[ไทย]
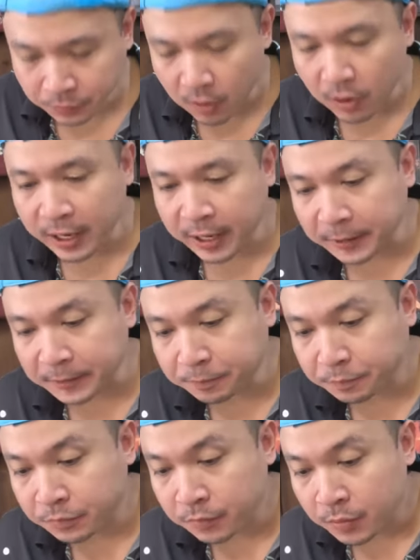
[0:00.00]
โอเค
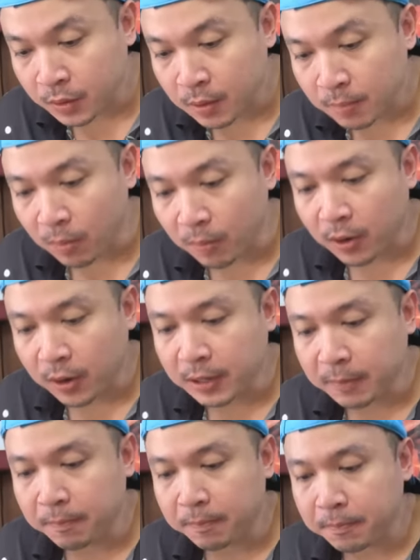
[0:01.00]
ผมก็
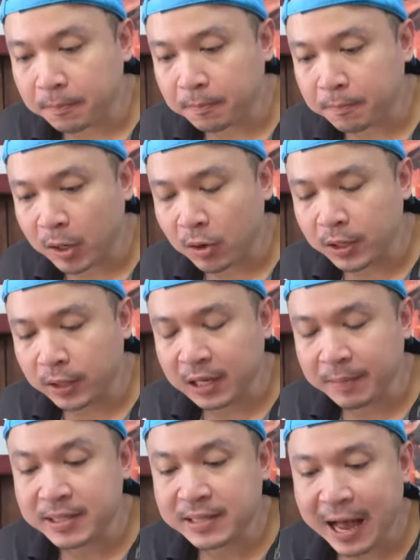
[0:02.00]
เป็นคนหนึ่ง
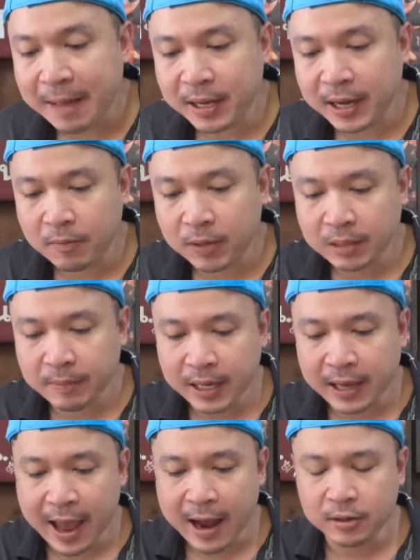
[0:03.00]
ที่ไม่ทราบนะครับว่าทำไม
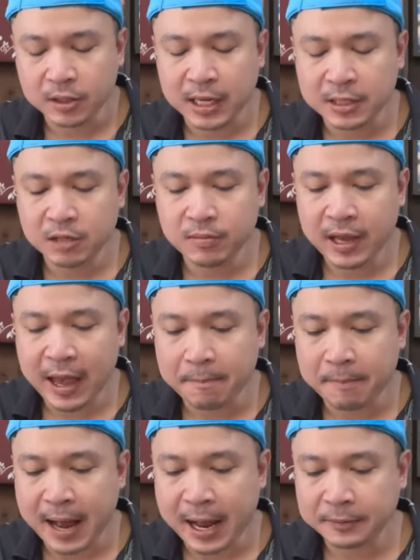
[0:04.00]
แกงเขาถึงตั้งชื่อว่าแกง
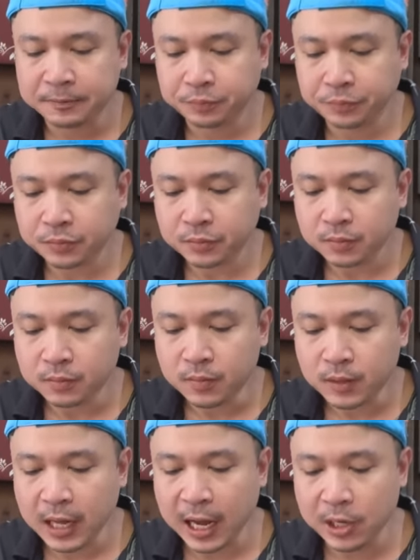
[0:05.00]
ป่า
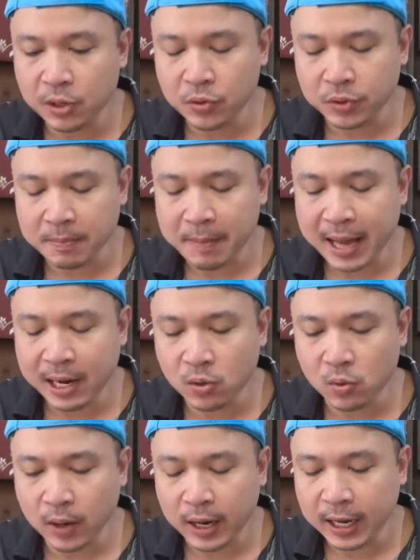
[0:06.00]
ใครดูอยู่ที่บ้าน
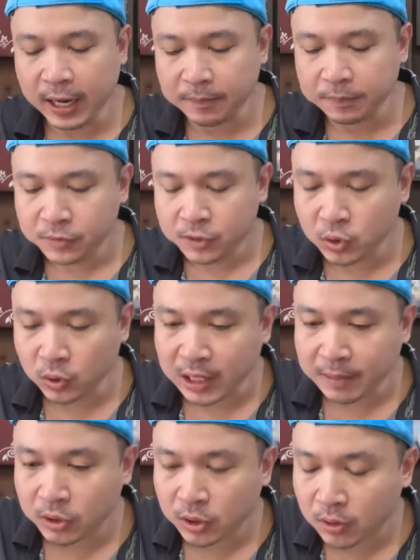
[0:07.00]
รู้ว่าจุด
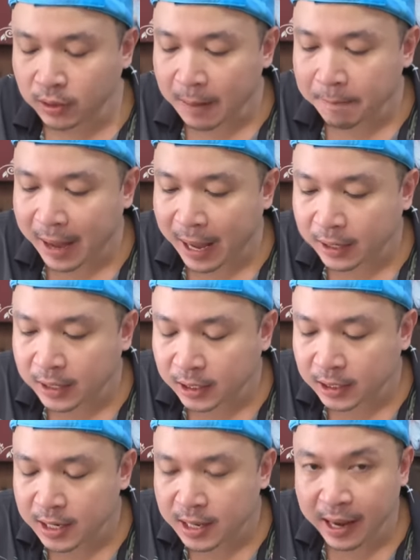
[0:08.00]
เริ่มต้นของแกงป่าเกิด
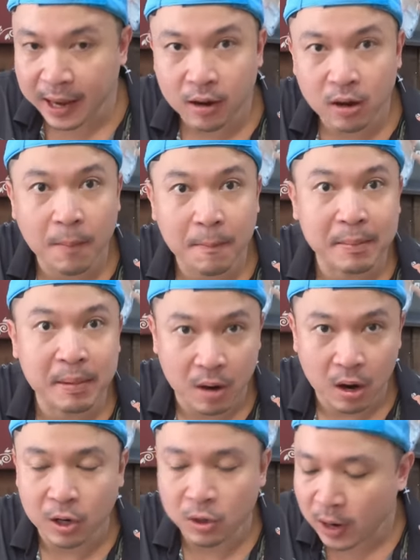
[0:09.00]
ขึ้นได้ยังไงก็คอมเมนต์มาบ
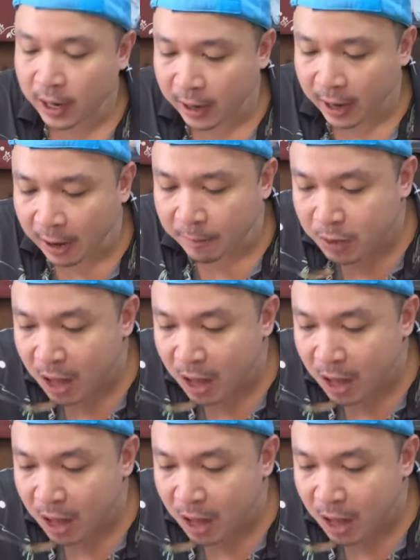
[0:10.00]
อกกันด้วยนะฮะ